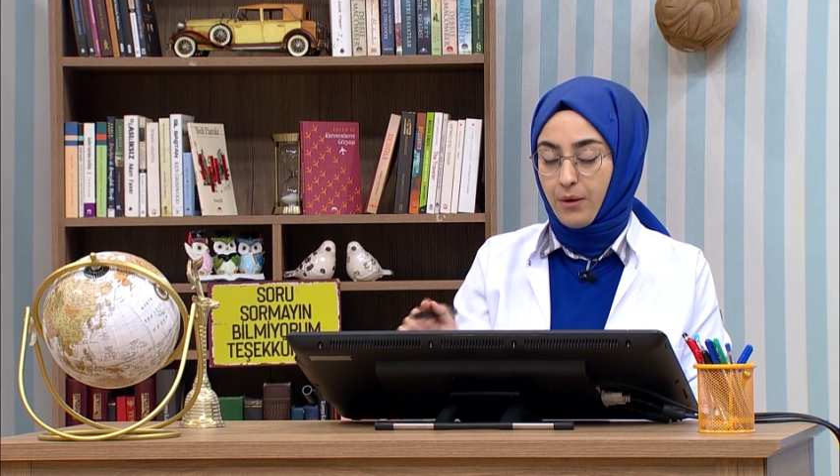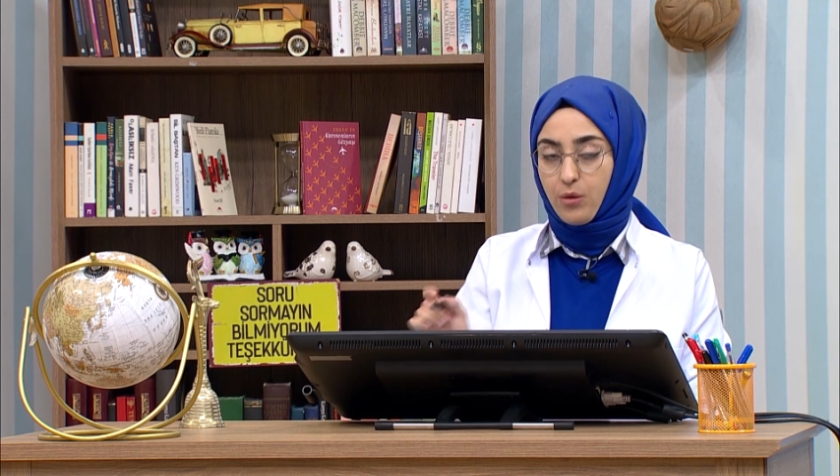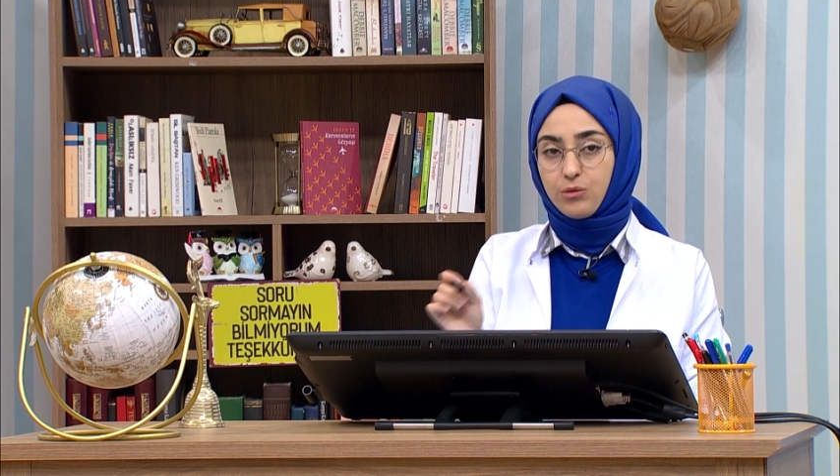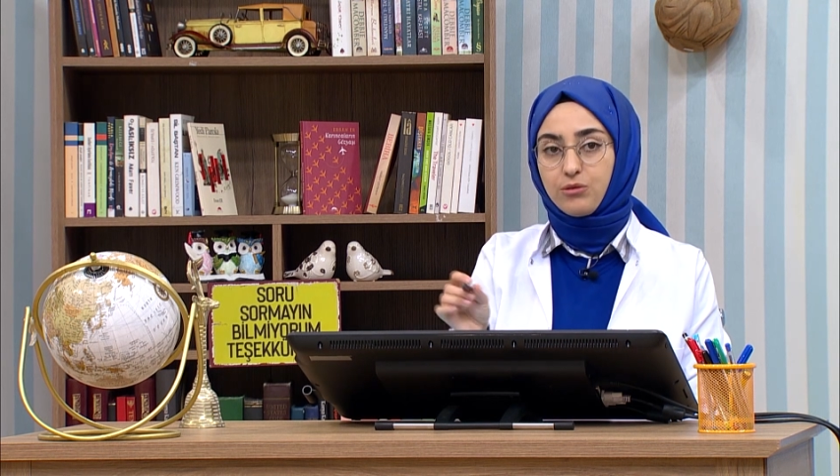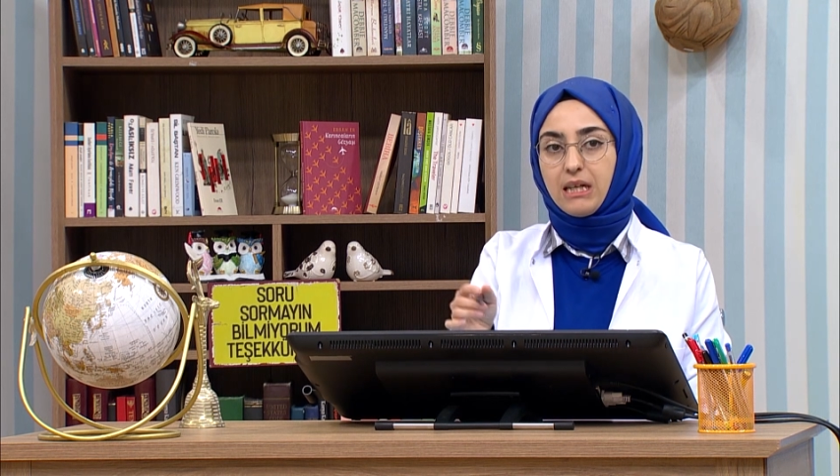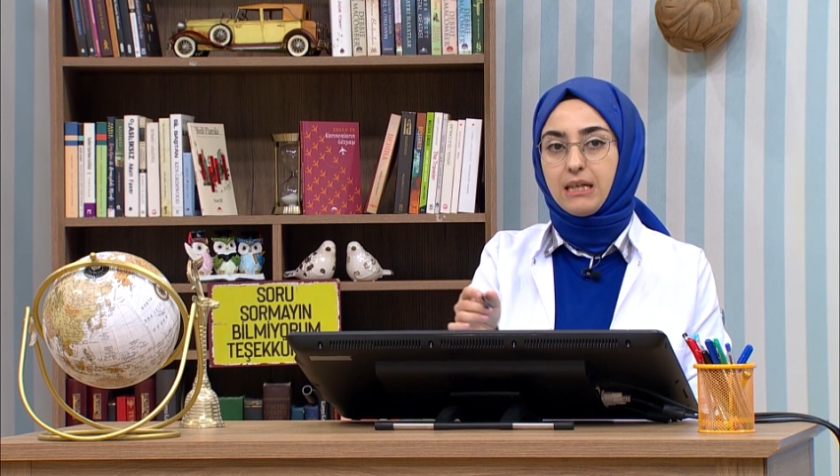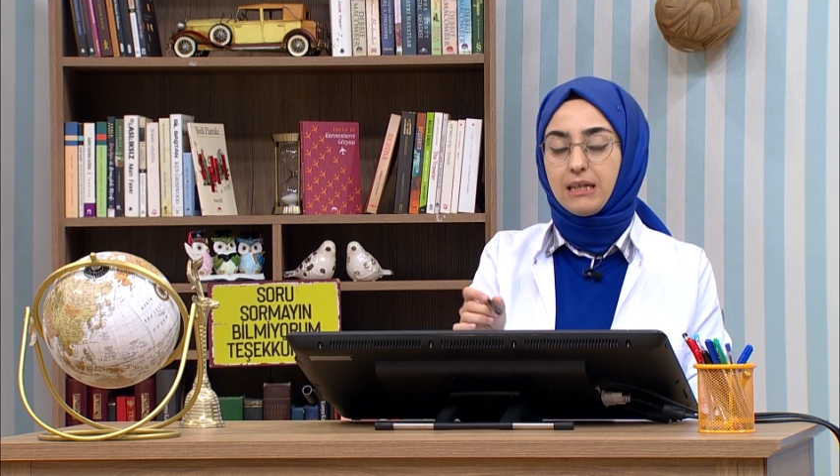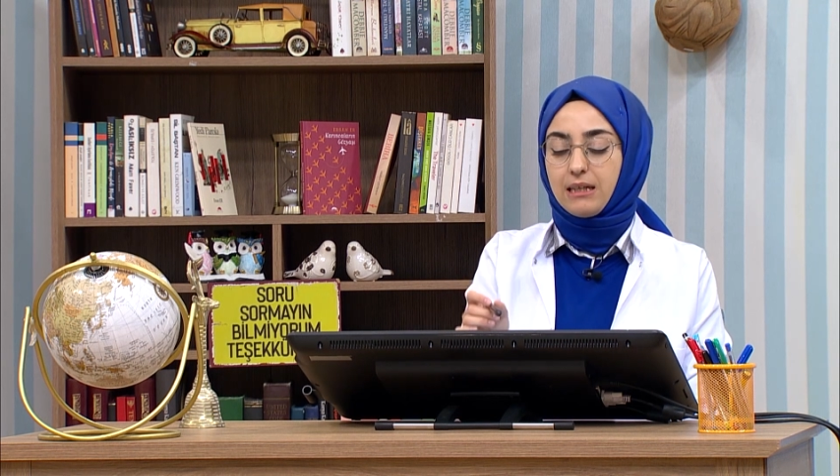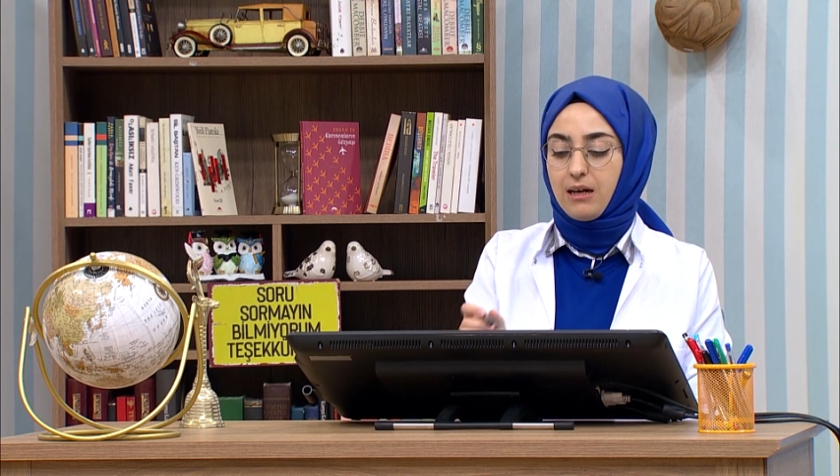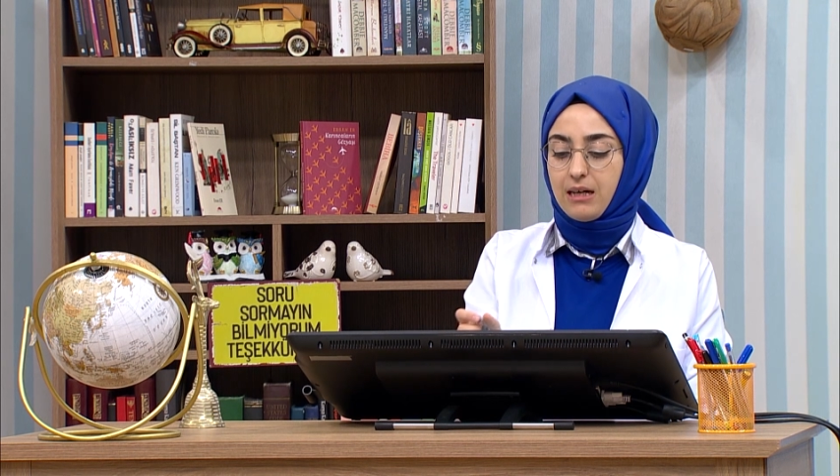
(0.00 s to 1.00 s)
Konuyla
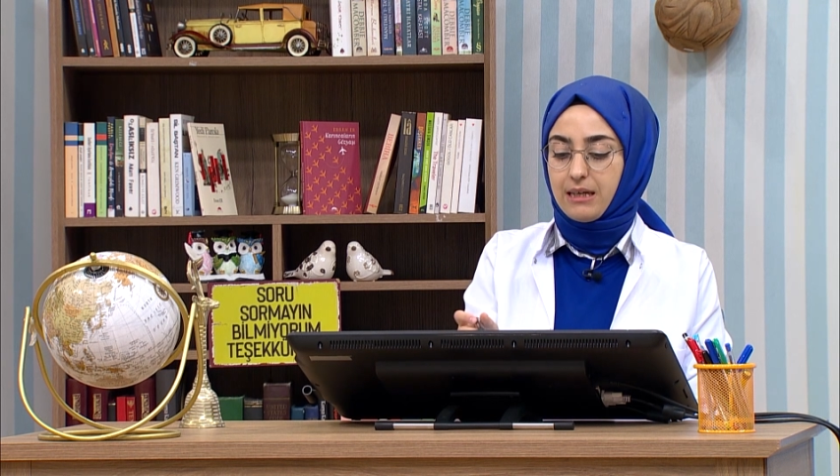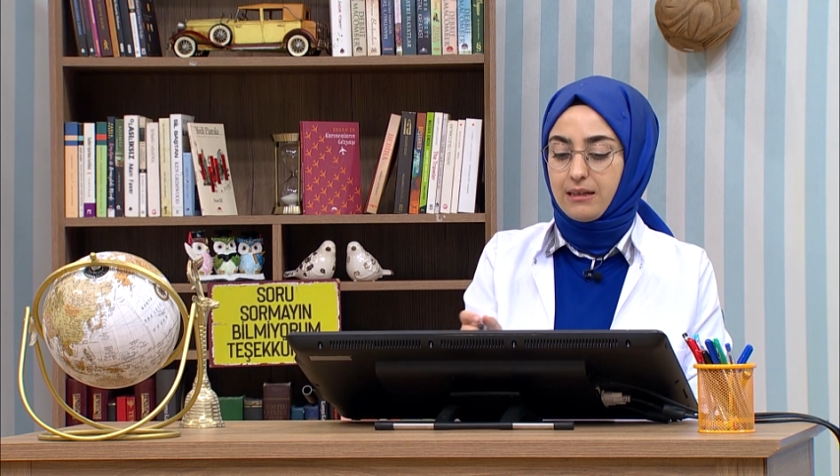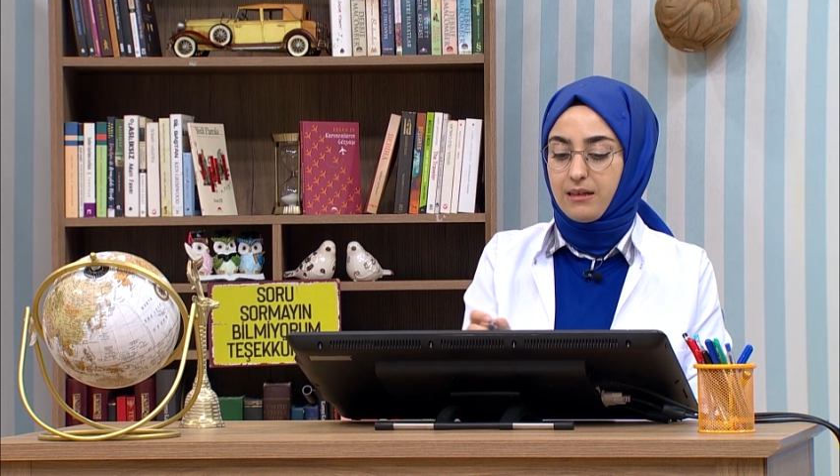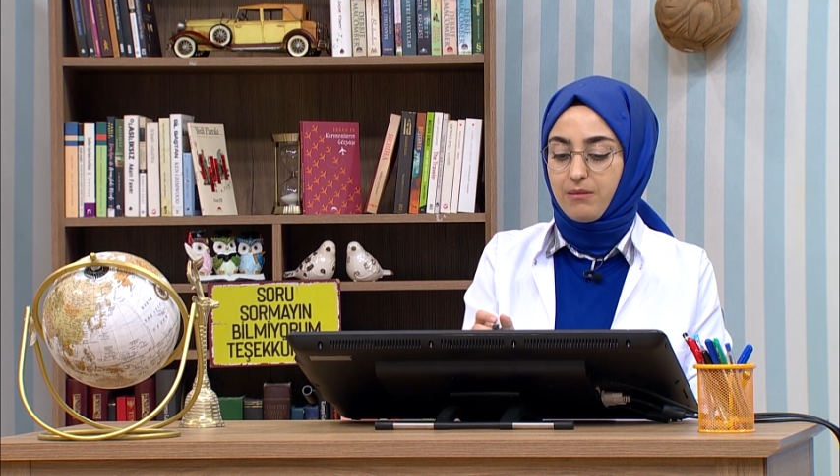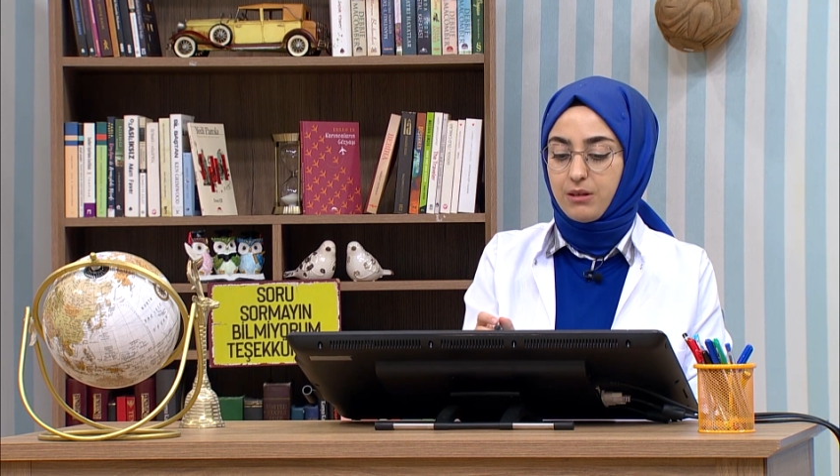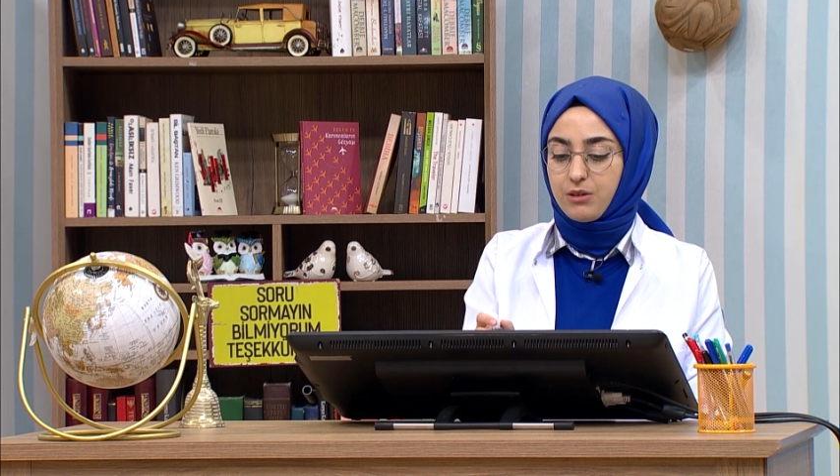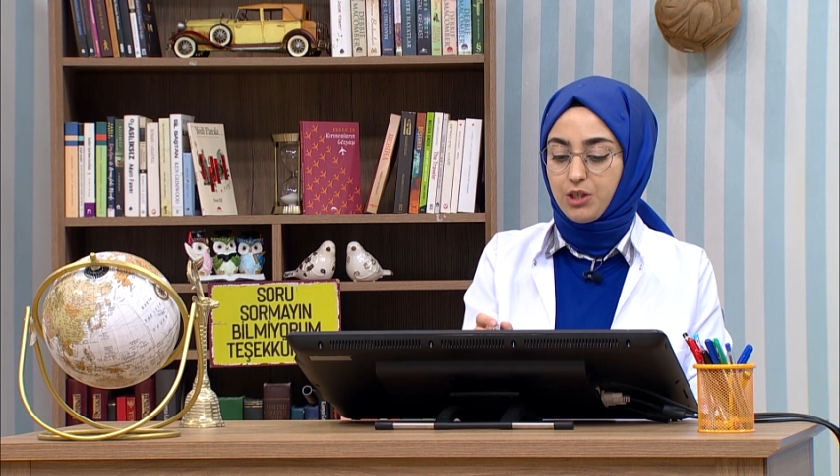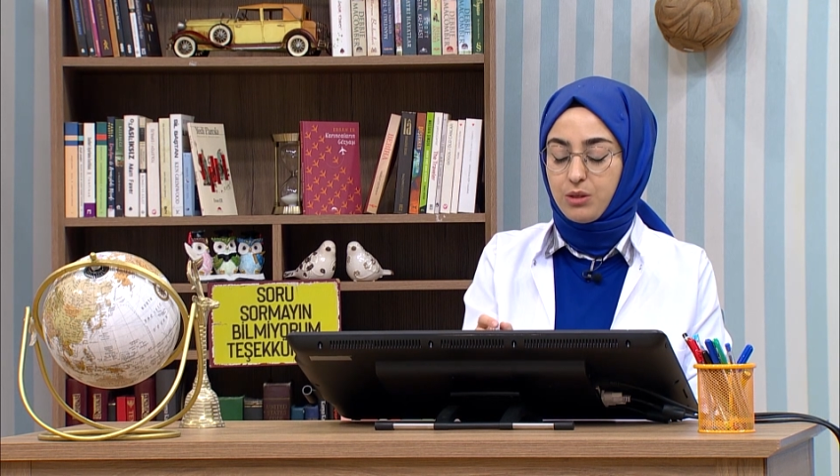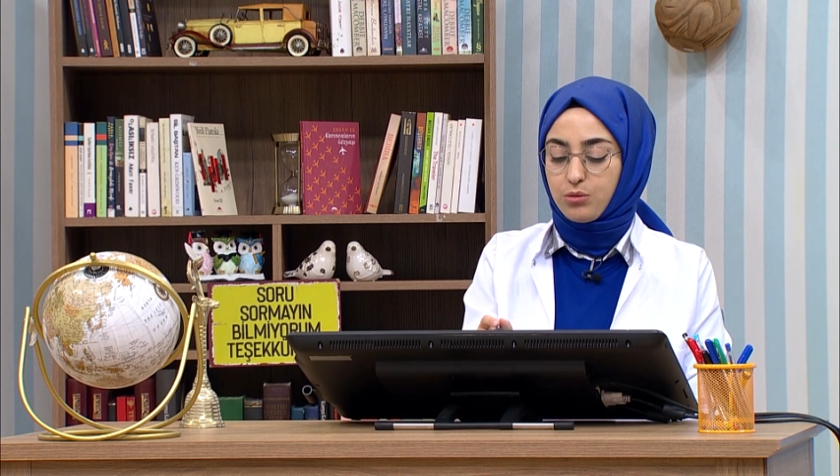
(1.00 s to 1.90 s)
ilgili ayetlere bakacak